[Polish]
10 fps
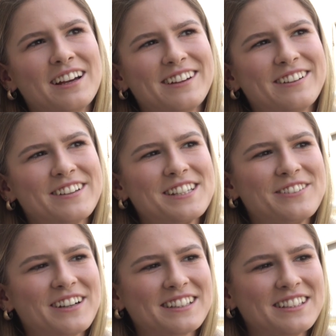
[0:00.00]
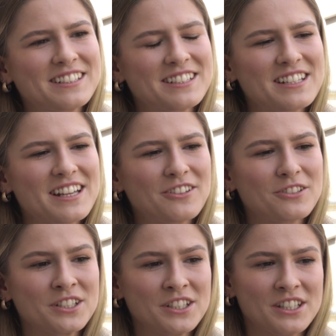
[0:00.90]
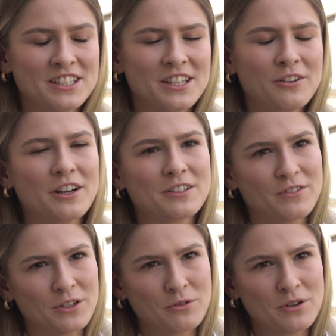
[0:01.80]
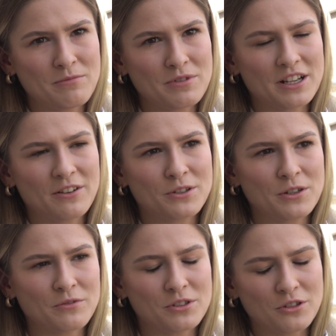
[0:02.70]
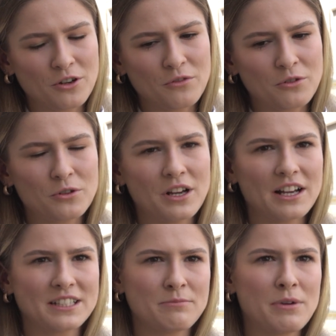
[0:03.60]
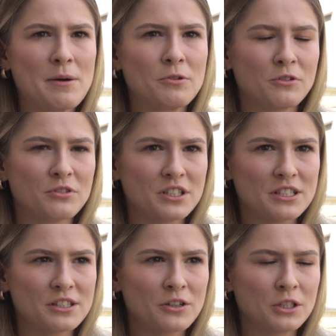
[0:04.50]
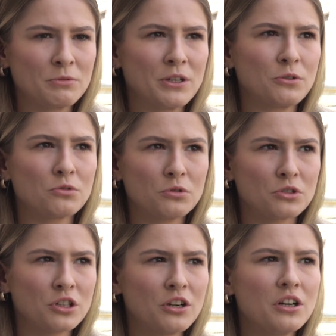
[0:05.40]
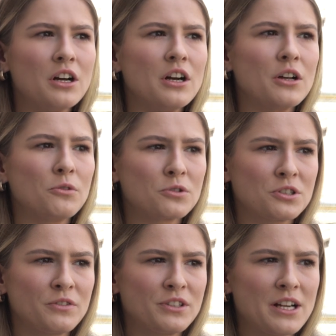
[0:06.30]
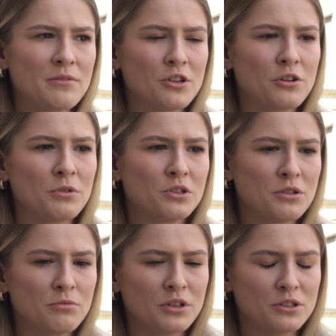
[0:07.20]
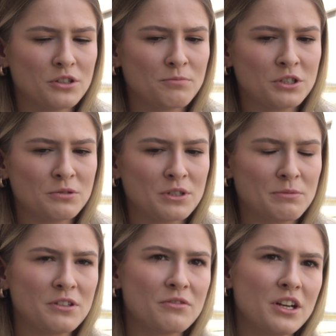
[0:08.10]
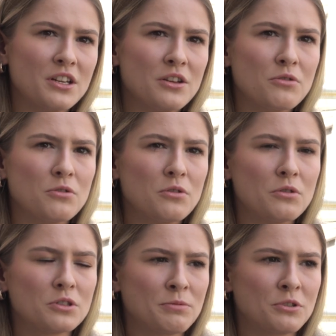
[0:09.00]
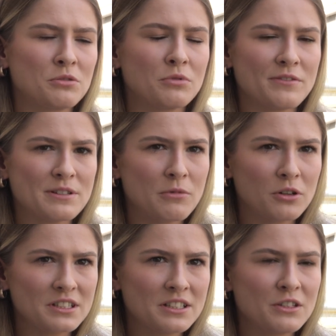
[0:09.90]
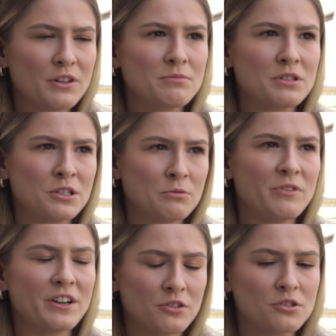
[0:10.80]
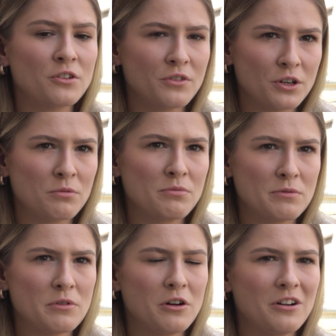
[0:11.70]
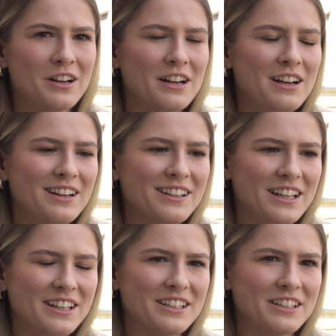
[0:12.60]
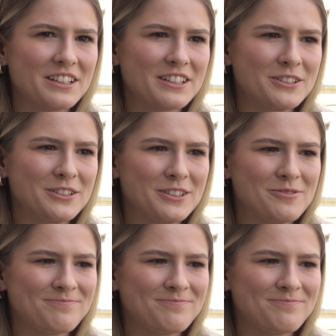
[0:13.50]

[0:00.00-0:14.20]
E, więc faktycznie no, cieszę się z tego, jak wyszłam, jak wyszłam w zdrowiu, jak zadbałam o to wszystko i to mi dało dużo. Dużo się dowiedziałam, czego potrzebuję, co potrzebuję zmienić w treningu, co potrzebuję wzmocnić, więc myślę, że to był wartościowy rok pomimo takich e,